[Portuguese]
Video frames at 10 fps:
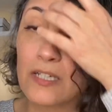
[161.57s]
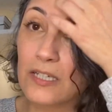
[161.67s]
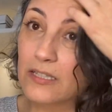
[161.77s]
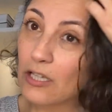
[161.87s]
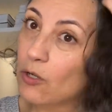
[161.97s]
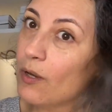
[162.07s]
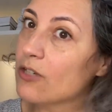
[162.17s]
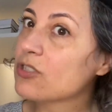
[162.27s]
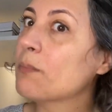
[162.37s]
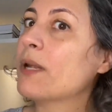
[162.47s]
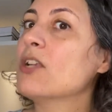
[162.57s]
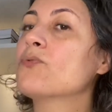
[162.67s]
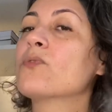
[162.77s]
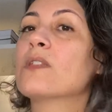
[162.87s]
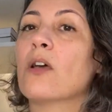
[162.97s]
Então eu acho que para a
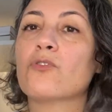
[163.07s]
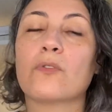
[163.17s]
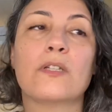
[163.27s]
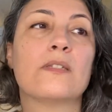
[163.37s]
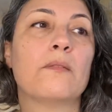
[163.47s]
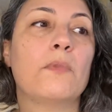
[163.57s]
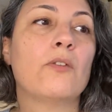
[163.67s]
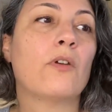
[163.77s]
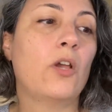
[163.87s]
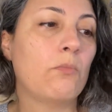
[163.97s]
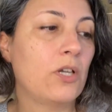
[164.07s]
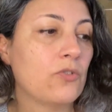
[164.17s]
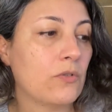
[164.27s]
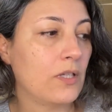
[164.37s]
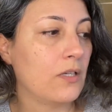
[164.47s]
difusão de conhecimento
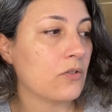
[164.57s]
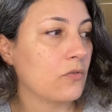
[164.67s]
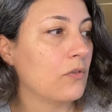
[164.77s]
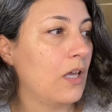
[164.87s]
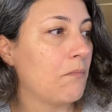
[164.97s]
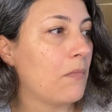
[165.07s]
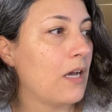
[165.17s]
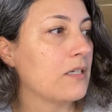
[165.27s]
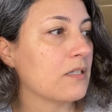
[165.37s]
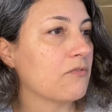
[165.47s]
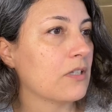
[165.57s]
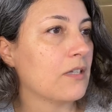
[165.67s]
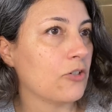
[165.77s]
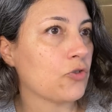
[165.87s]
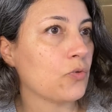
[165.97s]
realmente o texto é mais
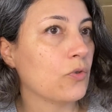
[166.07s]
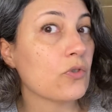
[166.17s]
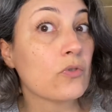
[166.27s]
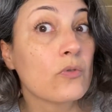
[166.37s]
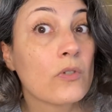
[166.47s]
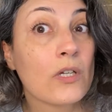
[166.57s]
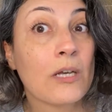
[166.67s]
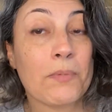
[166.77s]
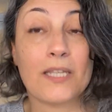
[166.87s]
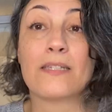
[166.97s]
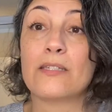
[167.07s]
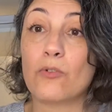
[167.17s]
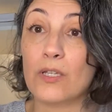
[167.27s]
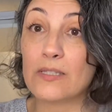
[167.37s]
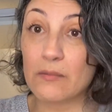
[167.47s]
vantajoso para que esse
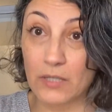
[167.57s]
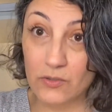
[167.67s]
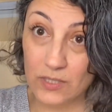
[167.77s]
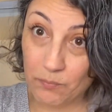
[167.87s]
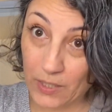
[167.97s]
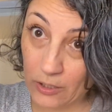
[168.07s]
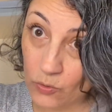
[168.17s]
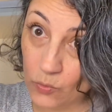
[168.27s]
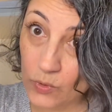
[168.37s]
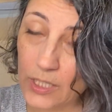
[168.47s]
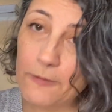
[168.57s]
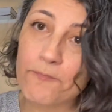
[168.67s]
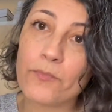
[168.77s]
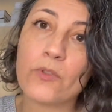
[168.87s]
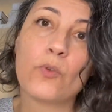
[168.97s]
conhecimento se perdure
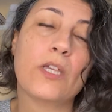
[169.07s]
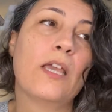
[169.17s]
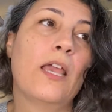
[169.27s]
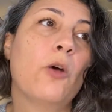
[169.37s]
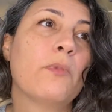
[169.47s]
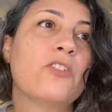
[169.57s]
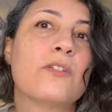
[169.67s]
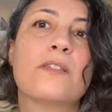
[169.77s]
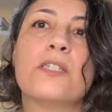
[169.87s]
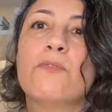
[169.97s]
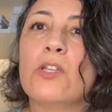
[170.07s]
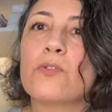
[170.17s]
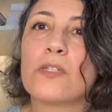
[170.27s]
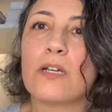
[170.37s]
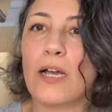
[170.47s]
do que realmente esses
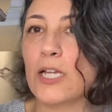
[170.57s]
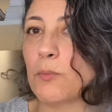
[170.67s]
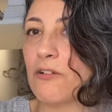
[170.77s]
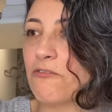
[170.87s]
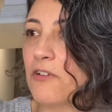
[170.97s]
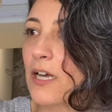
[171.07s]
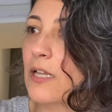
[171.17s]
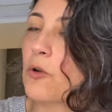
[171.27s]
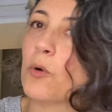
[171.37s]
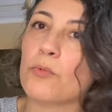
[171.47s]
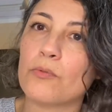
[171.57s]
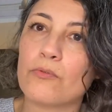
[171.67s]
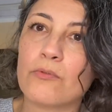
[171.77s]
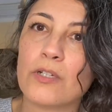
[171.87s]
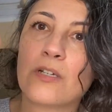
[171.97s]
vídeos que caem numa vala
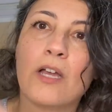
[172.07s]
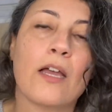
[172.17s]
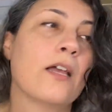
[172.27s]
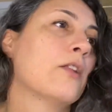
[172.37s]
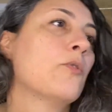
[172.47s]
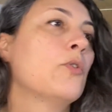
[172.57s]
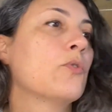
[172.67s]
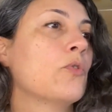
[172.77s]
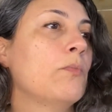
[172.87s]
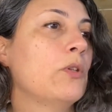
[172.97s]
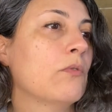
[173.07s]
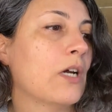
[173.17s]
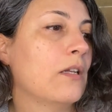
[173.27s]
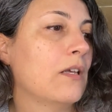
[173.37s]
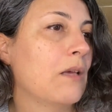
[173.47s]
comum é, do YouTube,
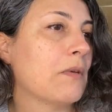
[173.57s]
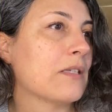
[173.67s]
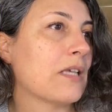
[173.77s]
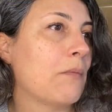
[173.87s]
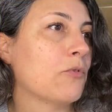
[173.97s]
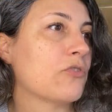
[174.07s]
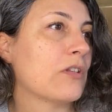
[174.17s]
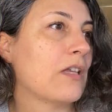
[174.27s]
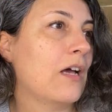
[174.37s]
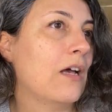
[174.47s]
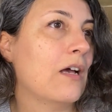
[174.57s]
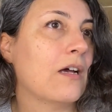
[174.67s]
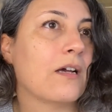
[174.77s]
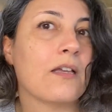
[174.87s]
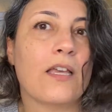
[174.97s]
nunca ninguém mais sabe onde
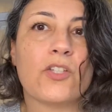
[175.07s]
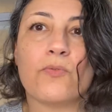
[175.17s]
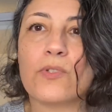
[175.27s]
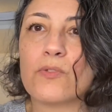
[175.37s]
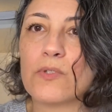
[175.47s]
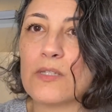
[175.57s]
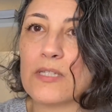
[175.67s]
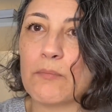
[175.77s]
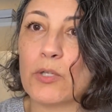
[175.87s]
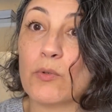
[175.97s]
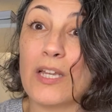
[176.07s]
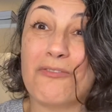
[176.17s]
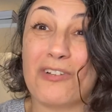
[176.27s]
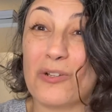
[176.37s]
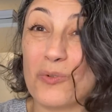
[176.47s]
está e é difícil você saber do que ele
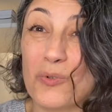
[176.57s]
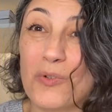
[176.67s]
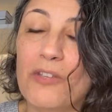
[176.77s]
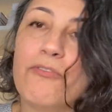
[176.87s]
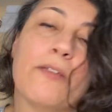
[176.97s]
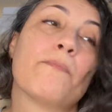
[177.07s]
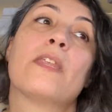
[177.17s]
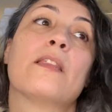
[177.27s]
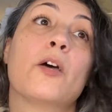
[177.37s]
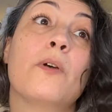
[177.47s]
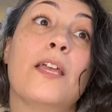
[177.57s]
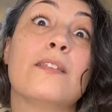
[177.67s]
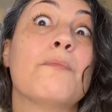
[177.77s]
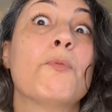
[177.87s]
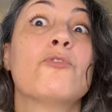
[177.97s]
falou, enfim. Então
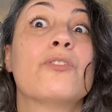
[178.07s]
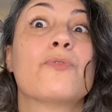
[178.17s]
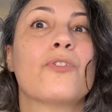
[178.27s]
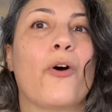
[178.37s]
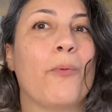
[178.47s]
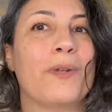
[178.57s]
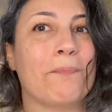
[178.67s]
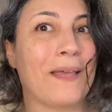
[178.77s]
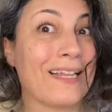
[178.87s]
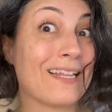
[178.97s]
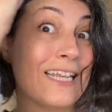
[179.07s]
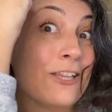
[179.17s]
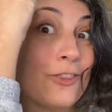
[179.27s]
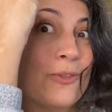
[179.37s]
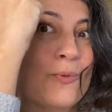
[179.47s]
esse é meu motivo nobre pela
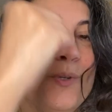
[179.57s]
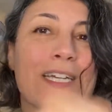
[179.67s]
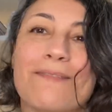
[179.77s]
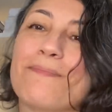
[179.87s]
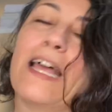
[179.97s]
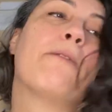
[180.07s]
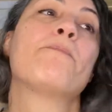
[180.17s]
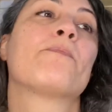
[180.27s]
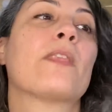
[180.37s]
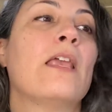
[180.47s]
leitura, tá?